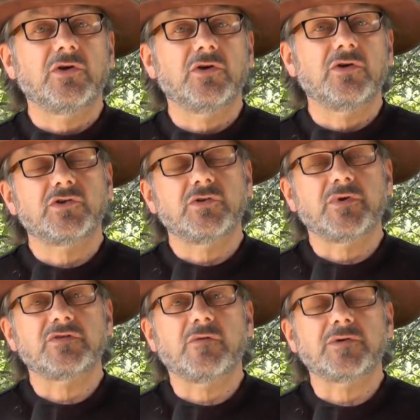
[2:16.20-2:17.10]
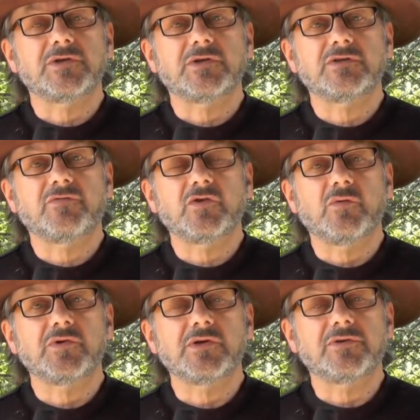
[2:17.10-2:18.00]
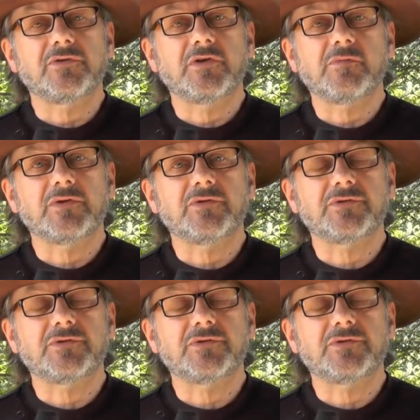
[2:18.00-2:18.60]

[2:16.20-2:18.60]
E, jeżeli Państwo macie jakieś swoje opinie na ten temat,